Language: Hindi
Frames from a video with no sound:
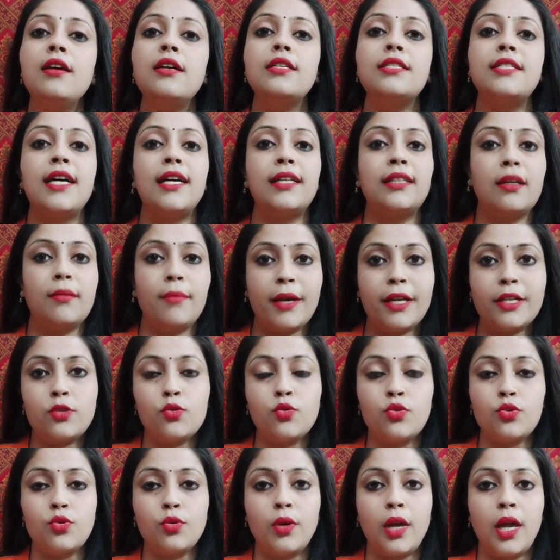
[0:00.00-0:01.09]
ज़्यादा
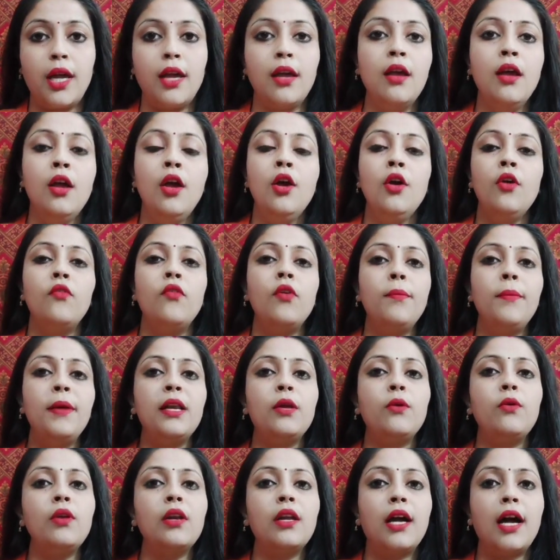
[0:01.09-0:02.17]
महसूस होगी वो
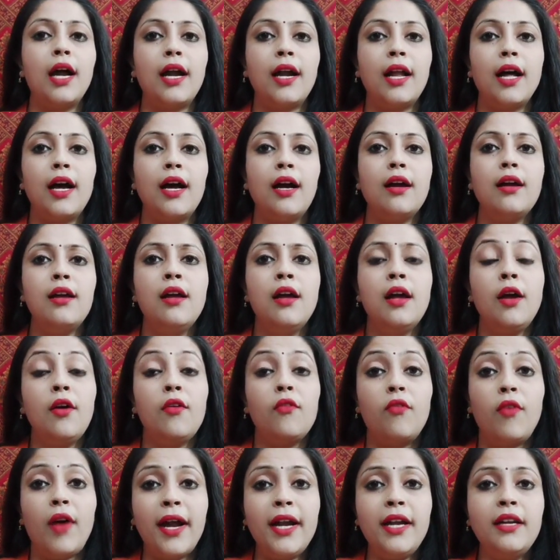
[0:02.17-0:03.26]
बिल्कुल गाढ़ा
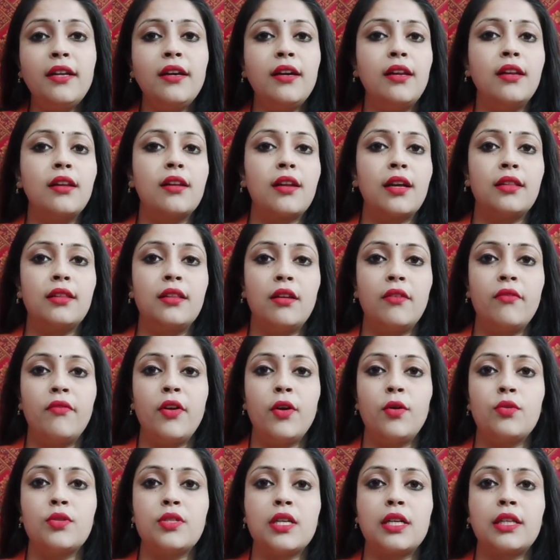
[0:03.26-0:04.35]
वाइट कलर का द्रव्य
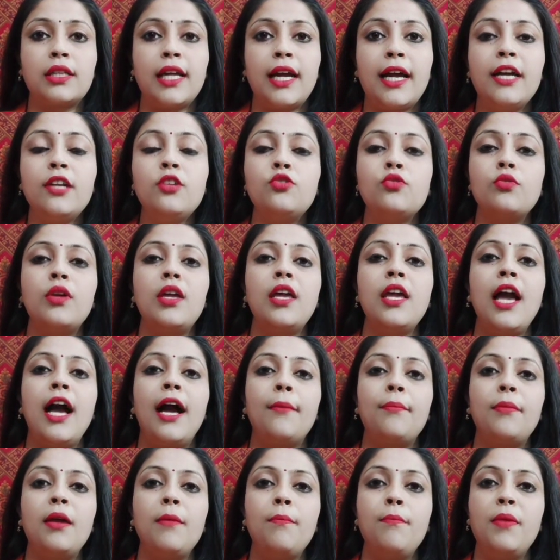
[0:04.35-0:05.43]
हो सकता है जो कि
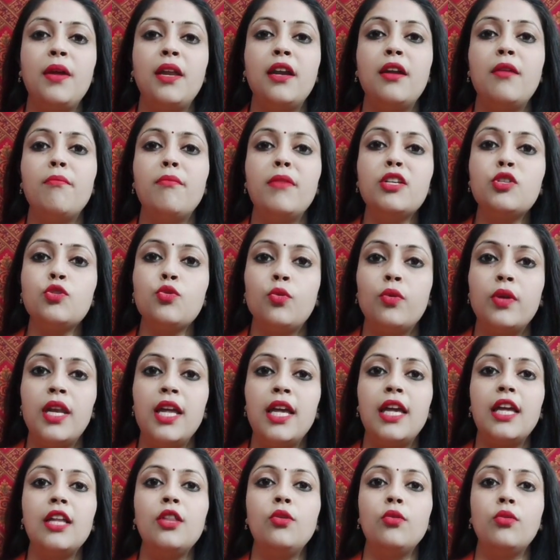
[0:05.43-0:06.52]
आपके पीरियड मिस होने
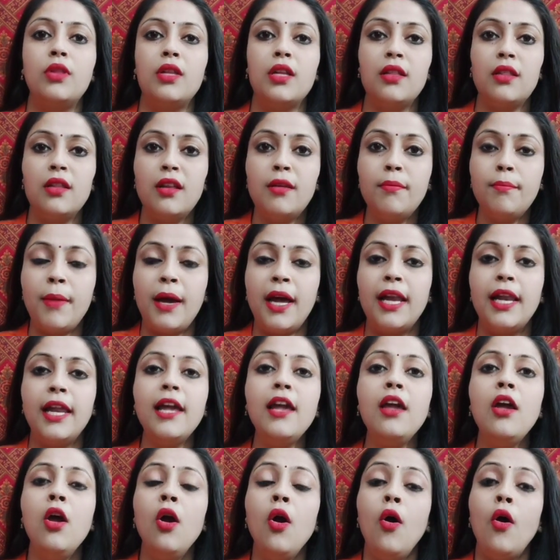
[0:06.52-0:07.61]
के दो तीन दिन पहले
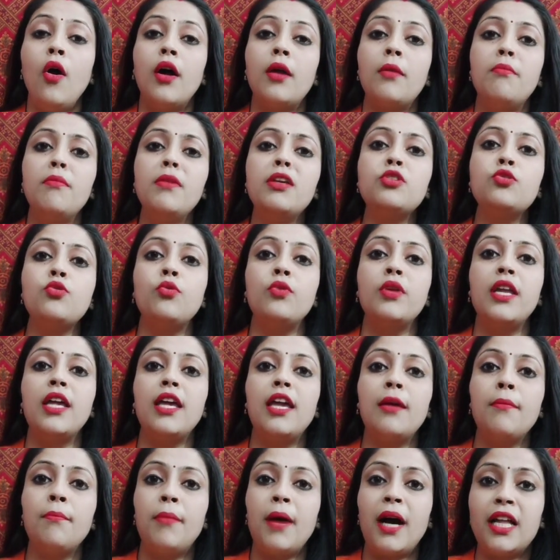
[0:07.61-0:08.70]
और मिस होने
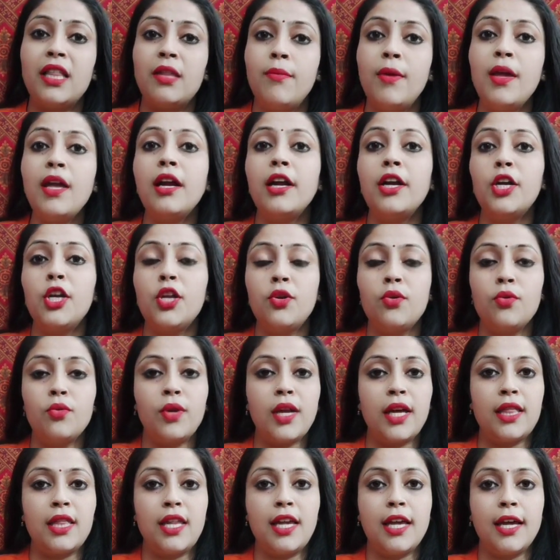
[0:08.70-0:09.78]
के बाद भी कंटिन्यू
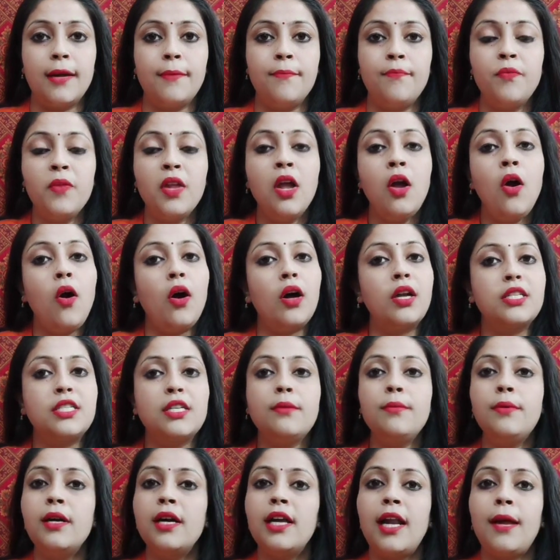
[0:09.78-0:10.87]
रहती है और
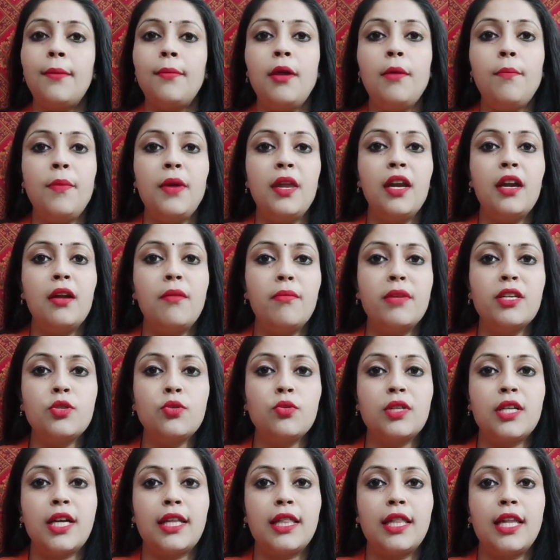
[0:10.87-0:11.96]
जब अगर आपकी पीरियड मिस हो
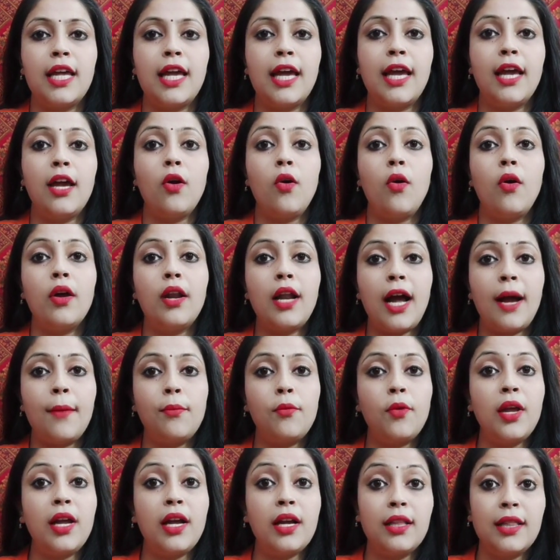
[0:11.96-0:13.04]
जाती है और
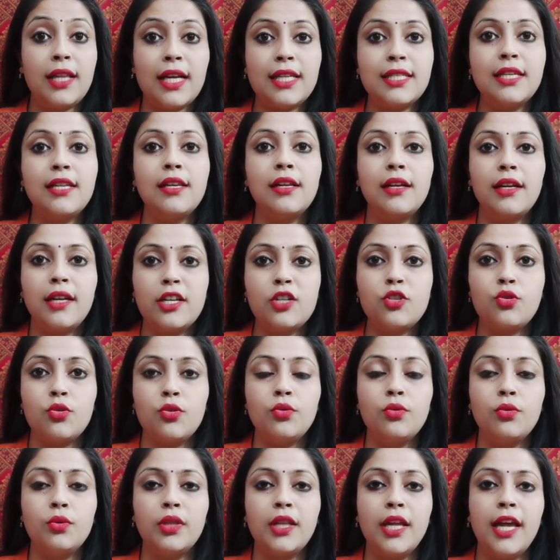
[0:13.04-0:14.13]
आपको एक अंदाजे लगने शुरू
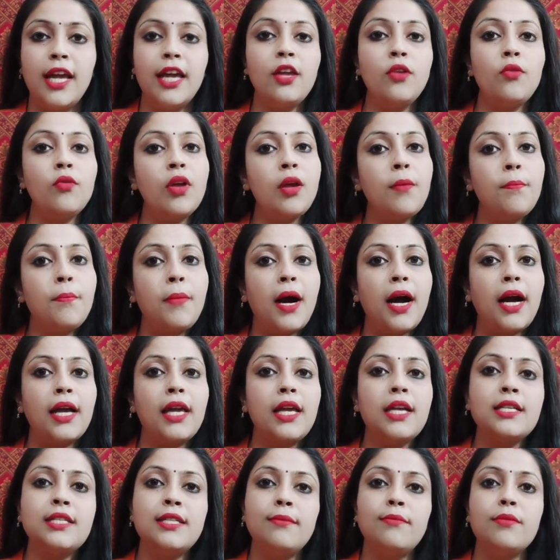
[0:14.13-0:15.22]
होते हैं क्योंकि
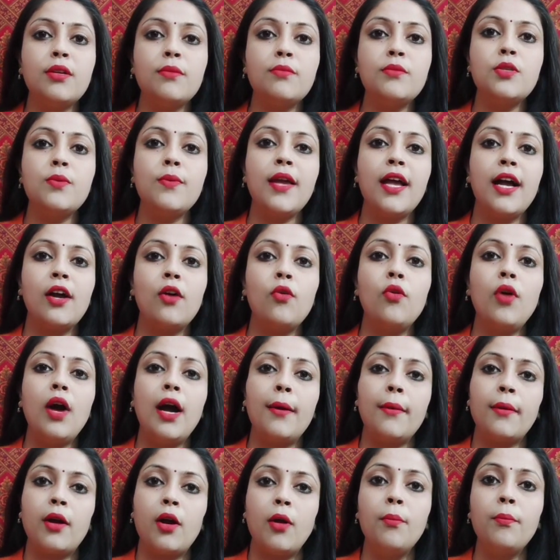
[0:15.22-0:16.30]
बाकी सिम्टम्स भी आपको
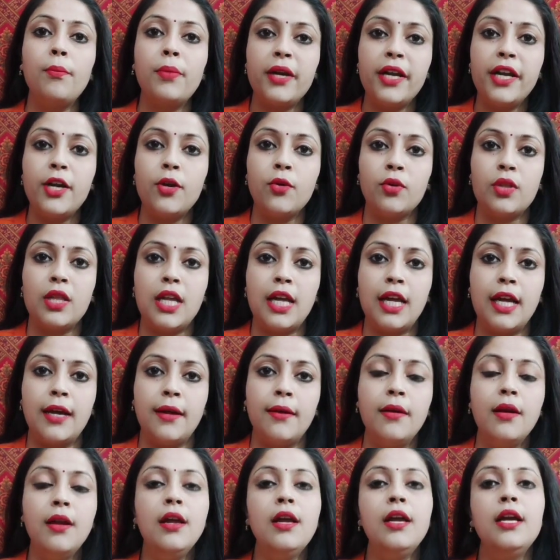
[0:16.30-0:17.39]
अकम्पनीड होती हैं
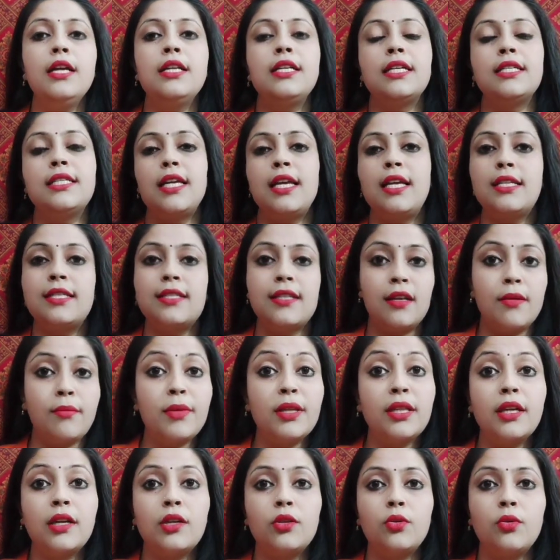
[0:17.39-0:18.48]
जैसे कि सर में
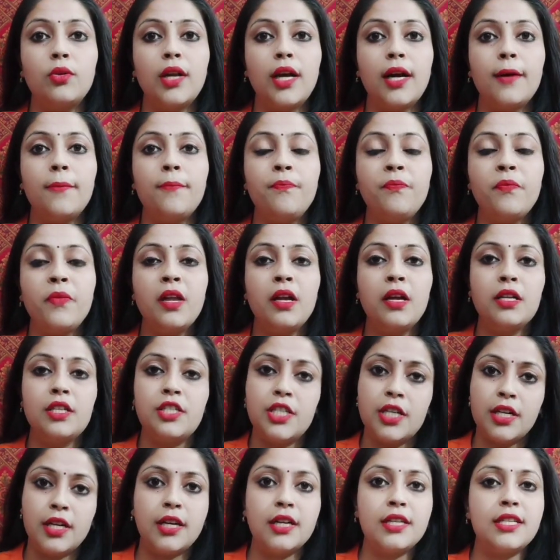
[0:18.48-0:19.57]
दर्द होना
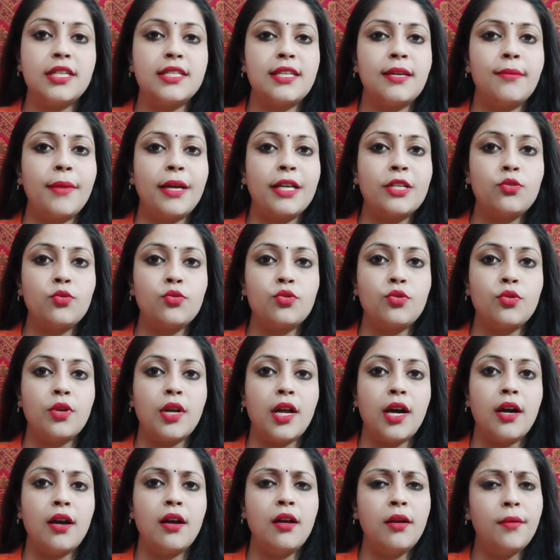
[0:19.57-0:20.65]
चक्कर जैसा महसूस होना
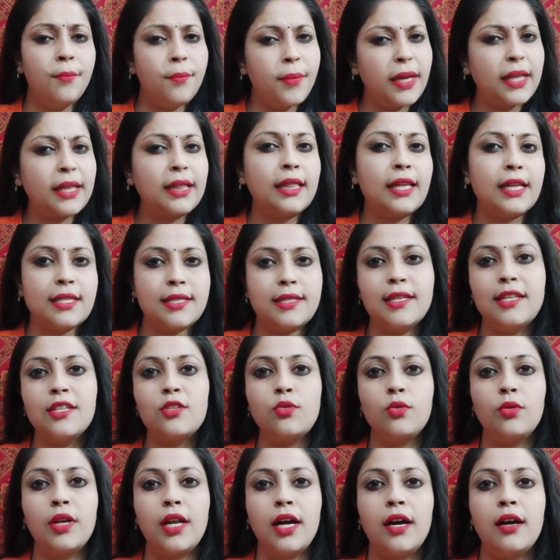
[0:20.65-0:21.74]
ब्रेथलेसनेस
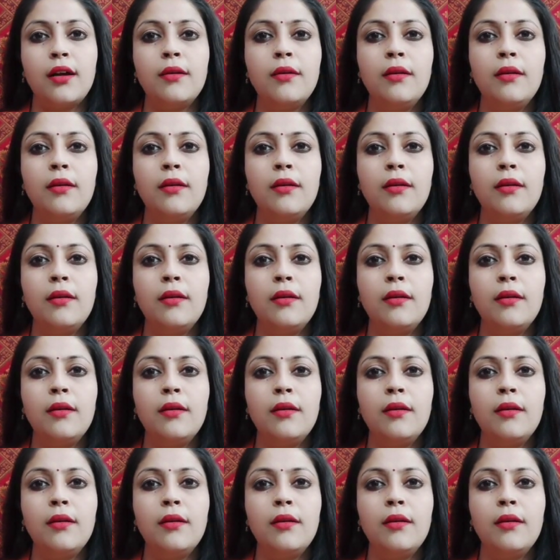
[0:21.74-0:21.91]
होना